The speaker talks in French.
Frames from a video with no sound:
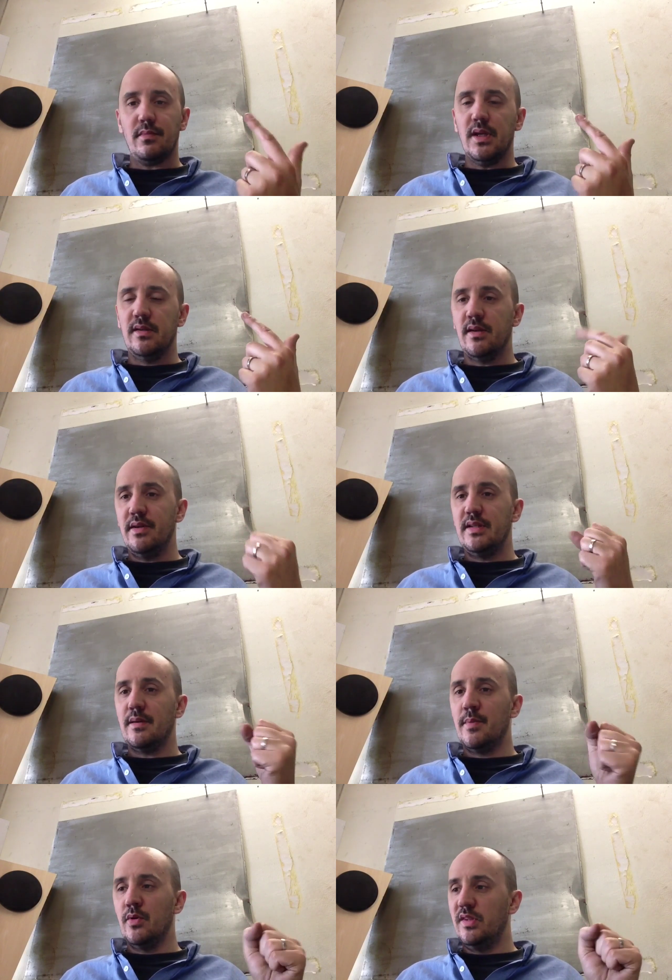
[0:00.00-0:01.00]
Ça va être
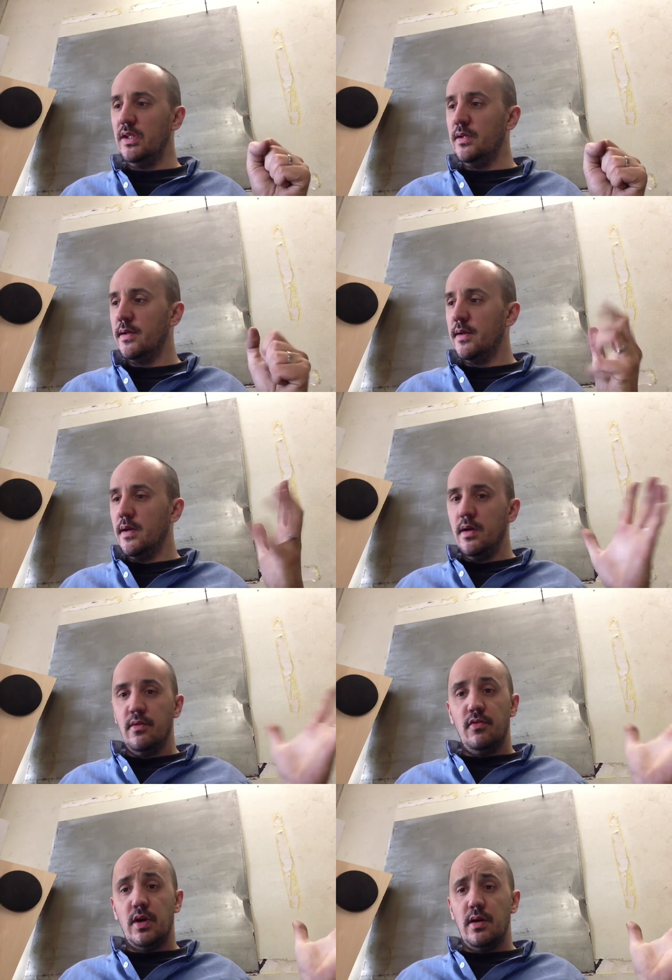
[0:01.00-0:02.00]
sympa aussi.
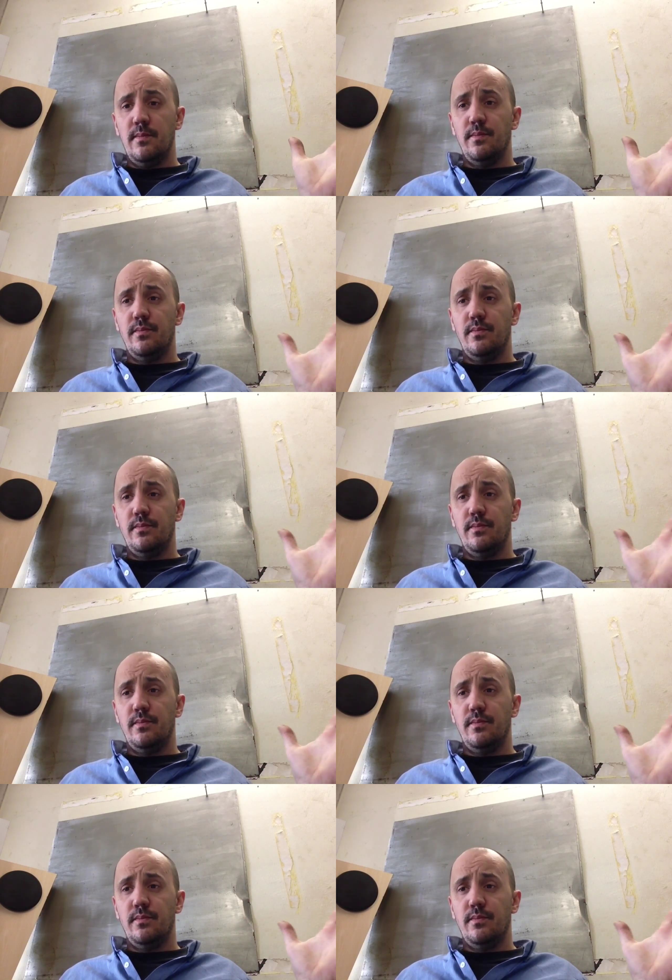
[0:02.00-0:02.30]
Voilà.